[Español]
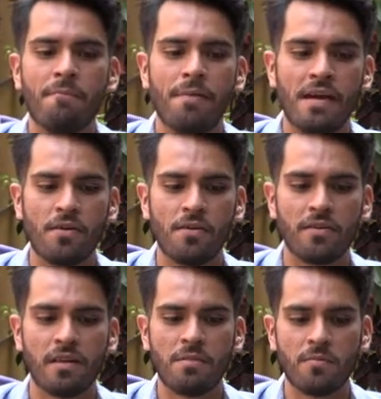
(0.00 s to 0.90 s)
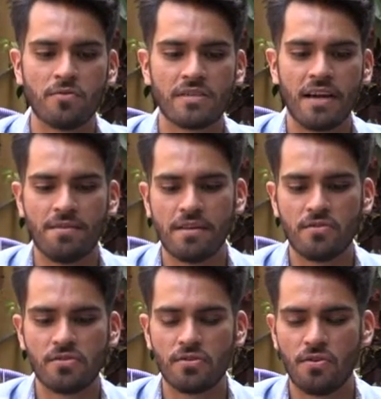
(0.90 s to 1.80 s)
pero también buscaba
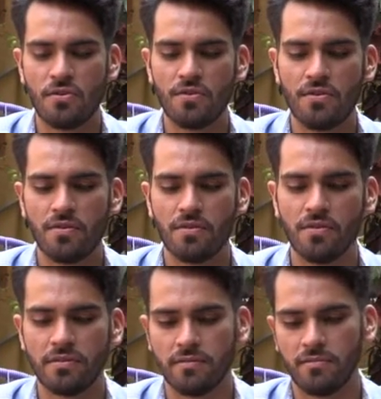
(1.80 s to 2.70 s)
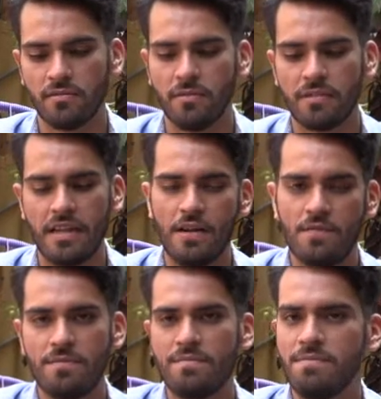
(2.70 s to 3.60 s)
no solo obtener
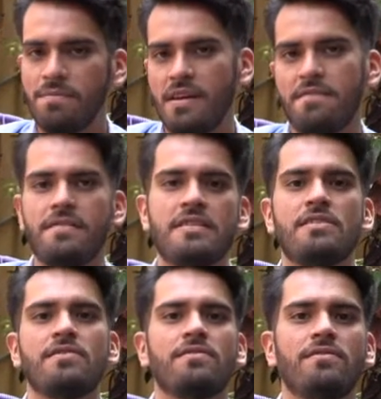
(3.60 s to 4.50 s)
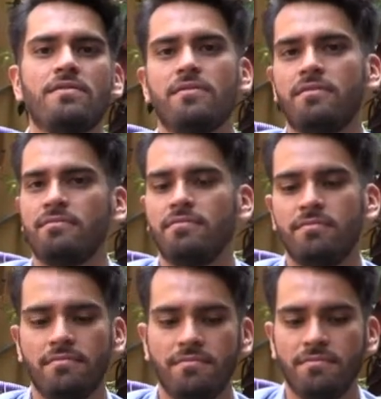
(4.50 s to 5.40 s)
un beneficio
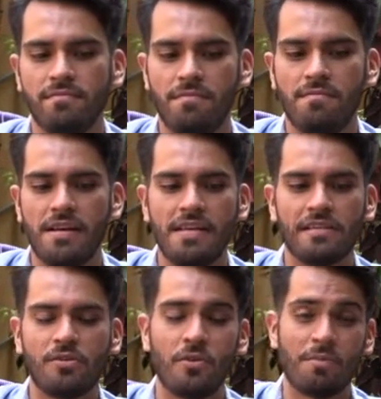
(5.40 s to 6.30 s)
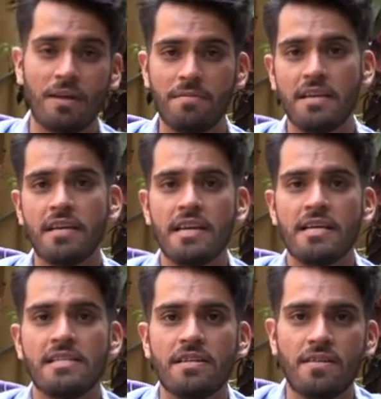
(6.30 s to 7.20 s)
vaya, solo para mí,
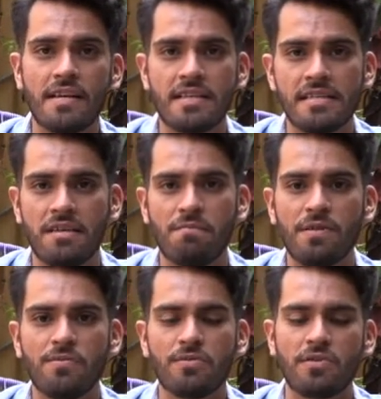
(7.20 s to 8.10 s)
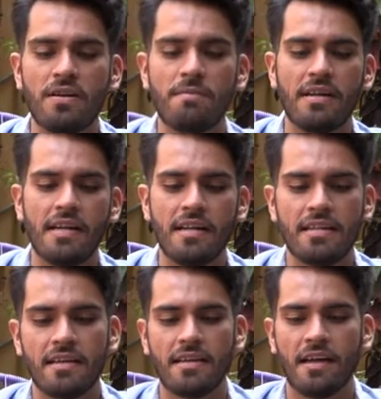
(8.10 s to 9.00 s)
sino de que siempre busco la manera
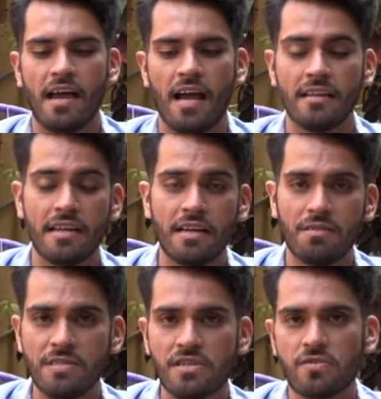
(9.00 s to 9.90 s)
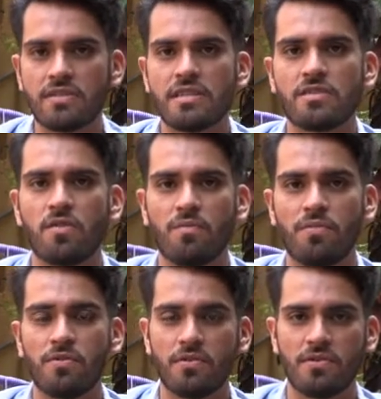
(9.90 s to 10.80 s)
de adquirir mis cosas con
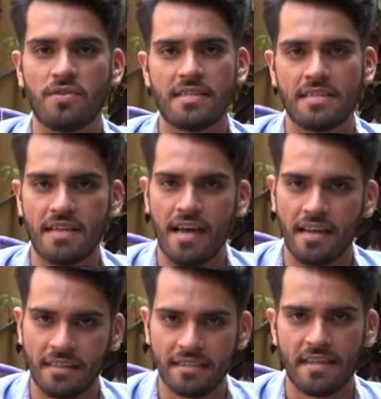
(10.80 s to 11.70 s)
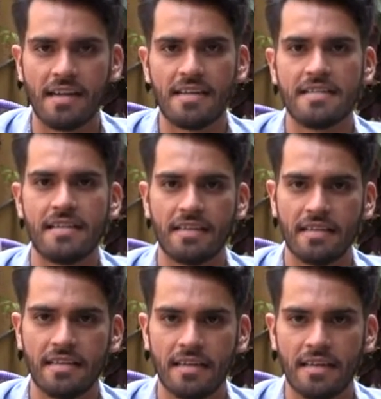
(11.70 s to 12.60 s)
productores artesanales de
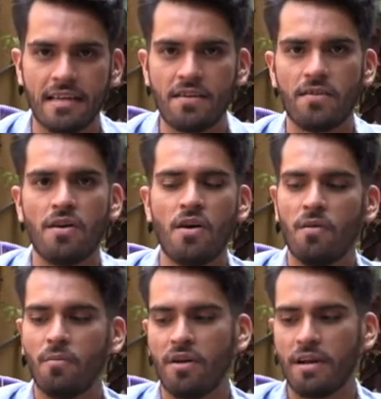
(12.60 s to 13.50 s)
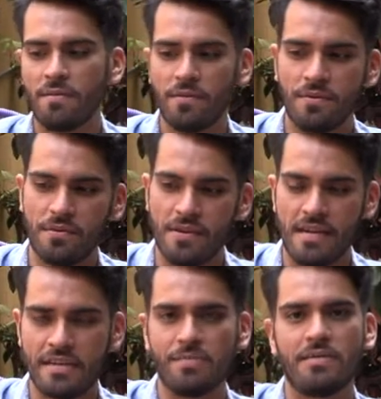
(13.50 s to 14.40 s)
aquí de Guerrero. Por ejemplo,
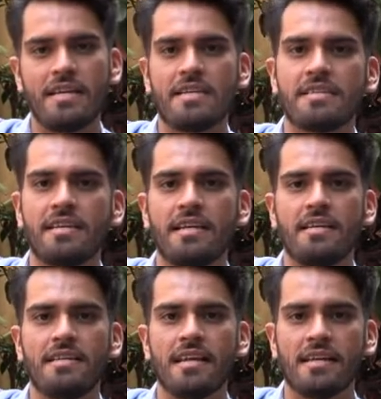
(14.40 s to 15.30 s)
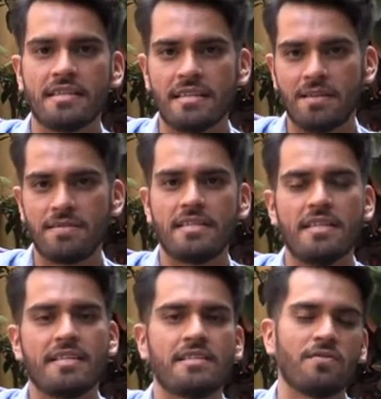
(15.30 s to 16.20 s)
las botellas que llegan a estar
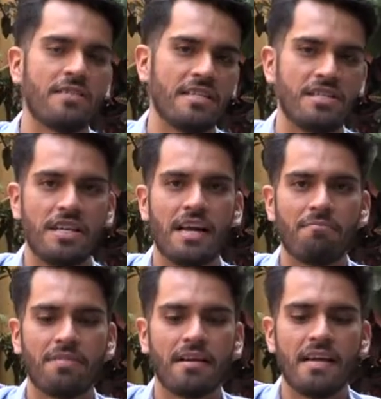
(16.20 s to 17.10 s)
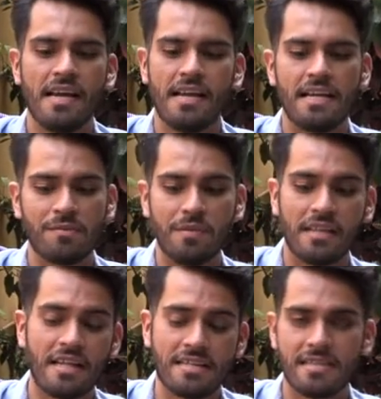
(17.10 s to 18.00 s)
vestidas son de Chilapa, las
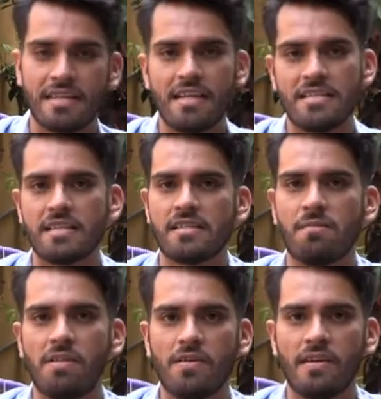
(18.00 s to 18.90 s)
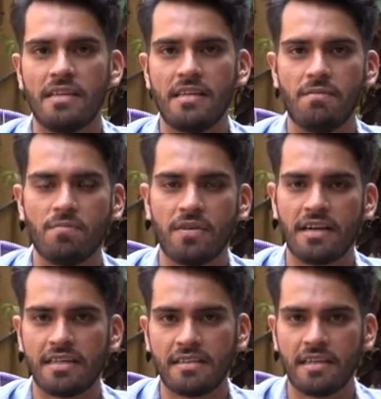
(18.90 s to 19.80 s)
pintadas están hechas a mano aquí por
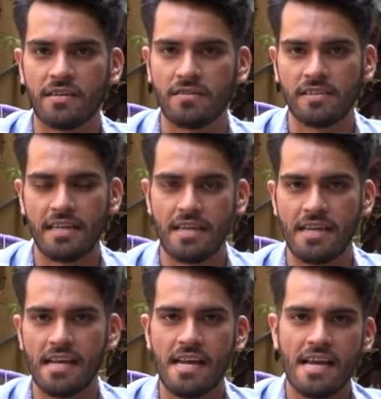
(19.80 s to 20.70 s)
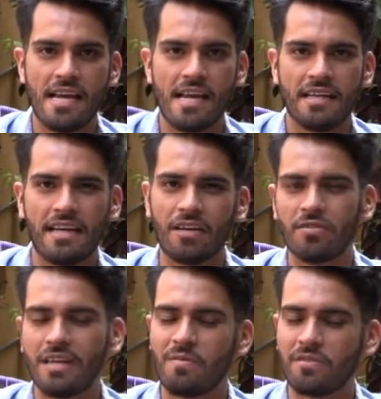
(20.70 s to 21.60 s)
artesanos de, que
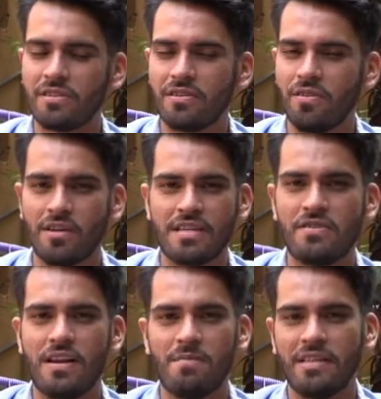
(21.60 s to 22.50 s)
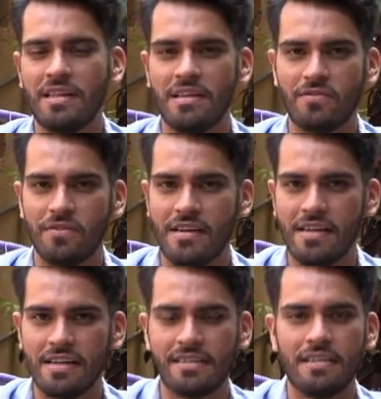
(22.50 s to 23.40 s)
encontramos ocasionalmente en el, en
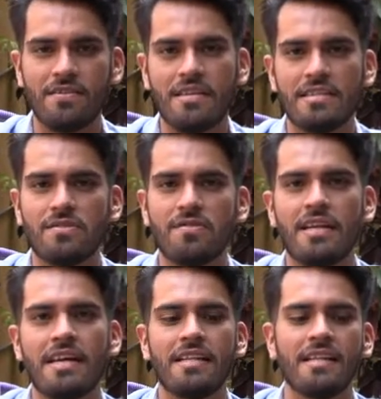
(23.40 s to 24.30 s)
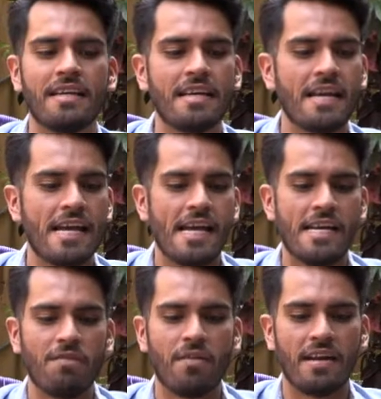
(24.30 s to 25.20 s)
el Casino del Estudiante,
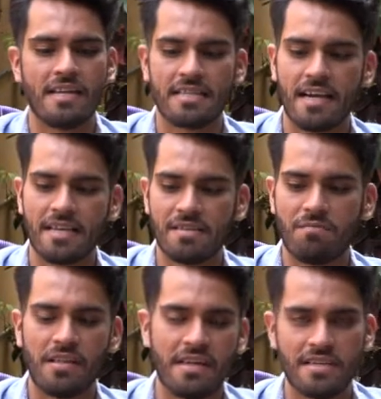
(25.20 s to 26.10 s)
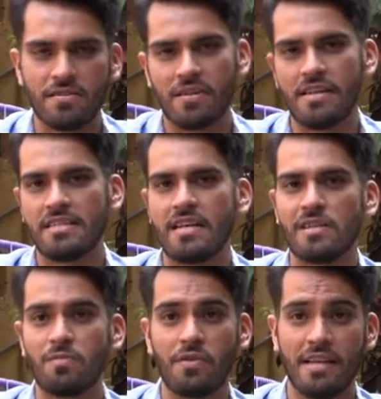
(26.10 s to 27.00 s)
igual las cajas de madera son
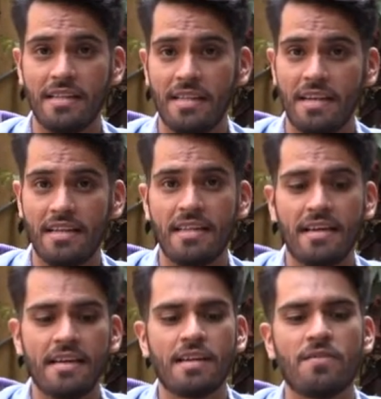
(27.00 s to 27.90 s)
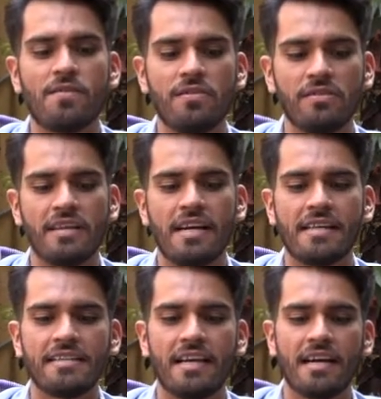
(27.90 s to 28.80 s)
realizadas por gente de aquí de Guerrero, o sea
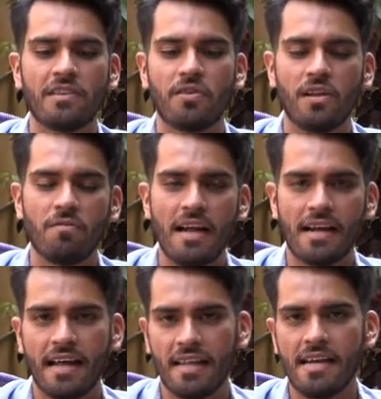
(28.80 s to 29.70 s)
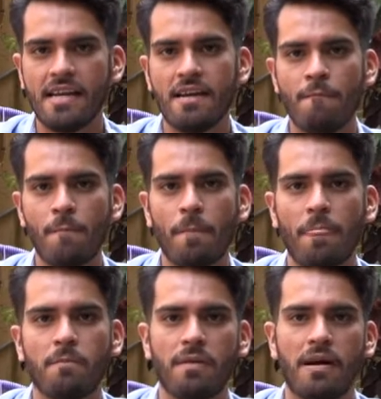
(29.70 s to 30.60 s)
que se haga toda una cadena
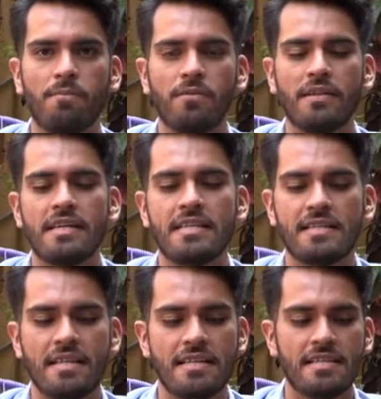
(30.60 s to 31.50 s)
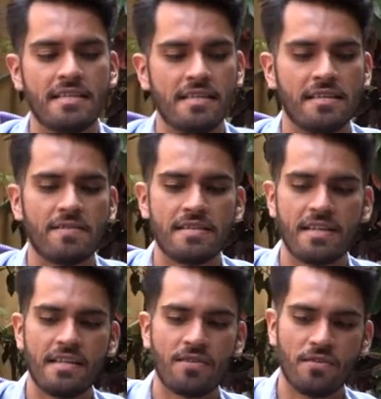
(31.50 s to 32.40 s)
para poder este, decir, ¿sabes
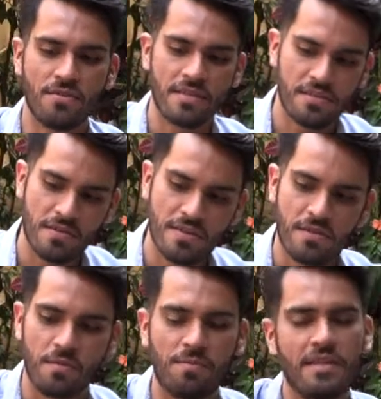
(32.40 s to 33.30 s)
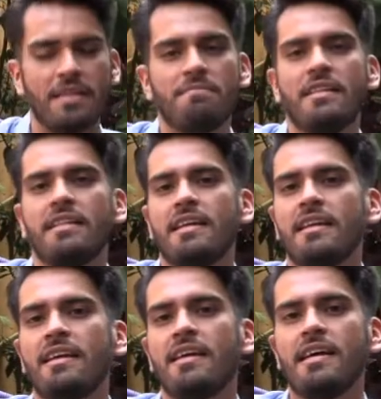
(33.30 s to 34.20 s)
qué? Todo esto es
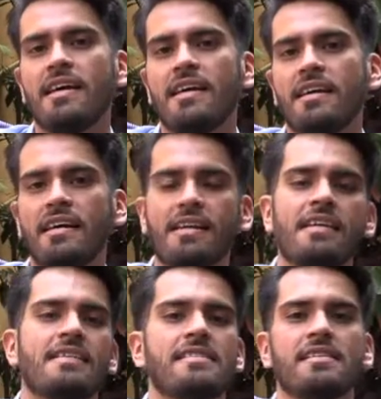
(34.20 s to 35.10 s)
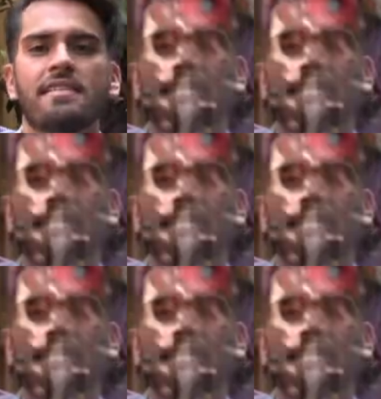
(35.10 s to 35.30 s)
completamente guerrerense.